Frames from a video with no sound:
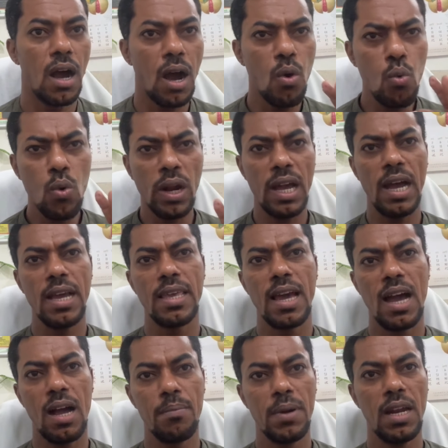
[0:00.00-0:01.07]
اول
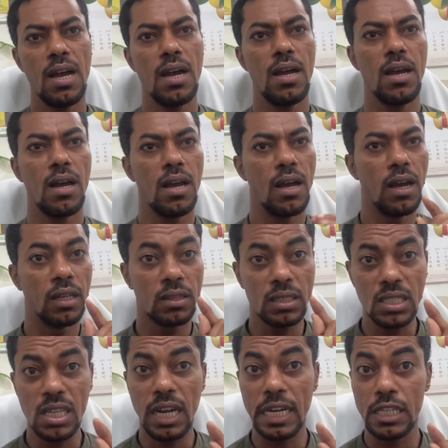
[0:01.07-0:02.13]
حاجه اعملها
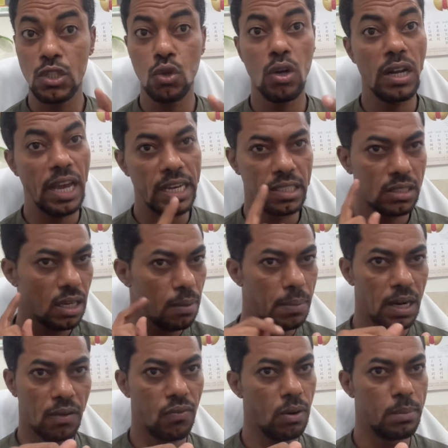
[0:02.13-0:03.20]
اتصل على الزول اللي
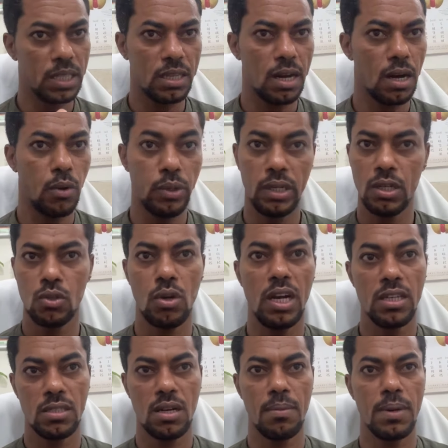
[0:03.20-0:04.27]
حيستقبلك في المطار لو عندك زول
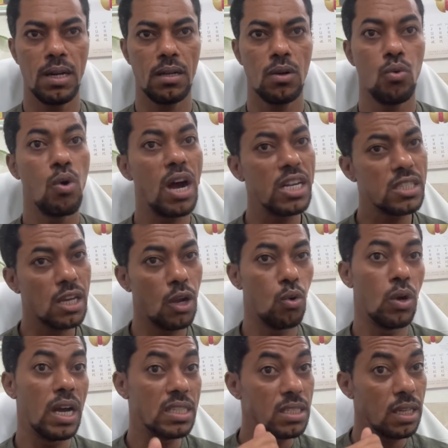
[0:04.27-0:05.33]
حيستقبلك واساله
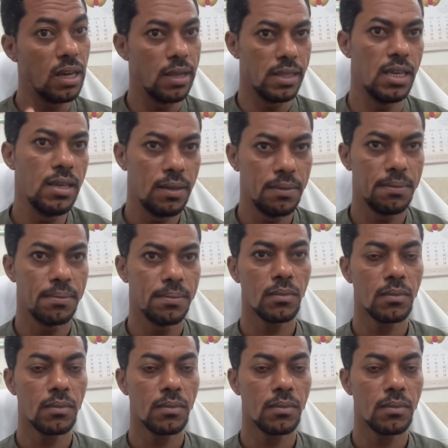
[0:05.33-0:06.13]
الاسئله دي